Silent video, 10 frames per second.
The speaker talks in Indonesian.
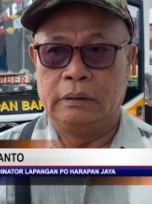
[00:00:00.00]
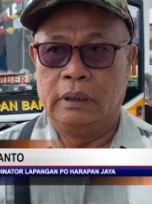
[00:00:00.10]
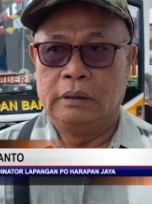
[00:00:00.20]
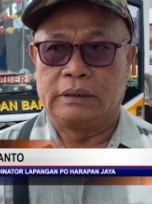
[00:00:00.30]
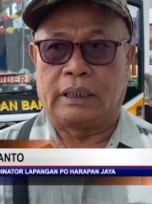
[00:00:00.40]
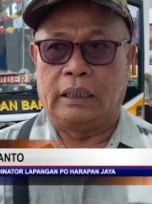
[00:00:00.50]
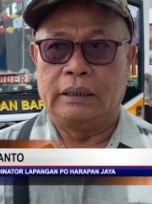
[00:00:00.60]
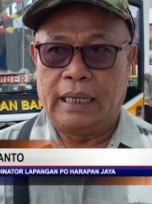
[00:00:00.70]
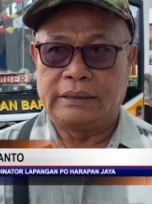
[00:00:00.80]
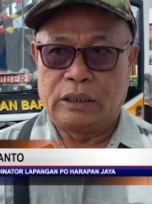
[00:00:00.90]
jalan itu pak ya
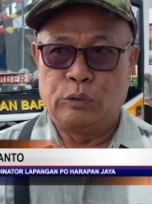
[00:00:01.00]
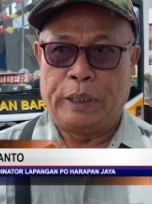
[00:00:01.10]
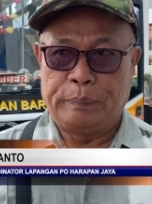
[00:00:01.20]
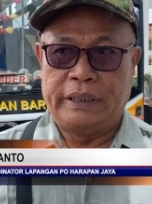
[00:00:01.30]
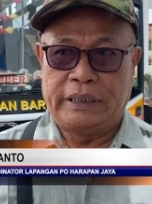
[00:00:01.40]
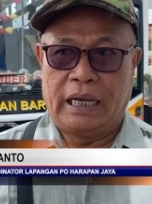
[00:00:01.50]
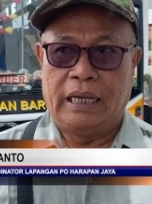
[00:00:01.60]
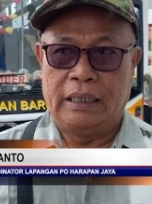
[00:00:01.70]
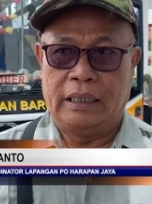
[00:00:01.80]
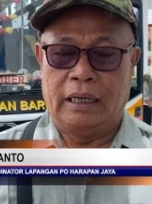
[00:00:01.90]
ya satu PP
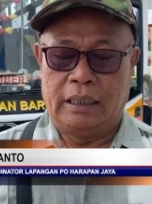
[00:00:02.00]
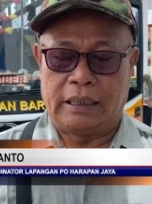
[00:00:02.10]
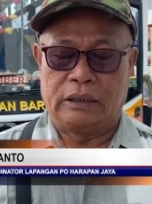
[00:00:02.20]
nya satu PP, nah, ya.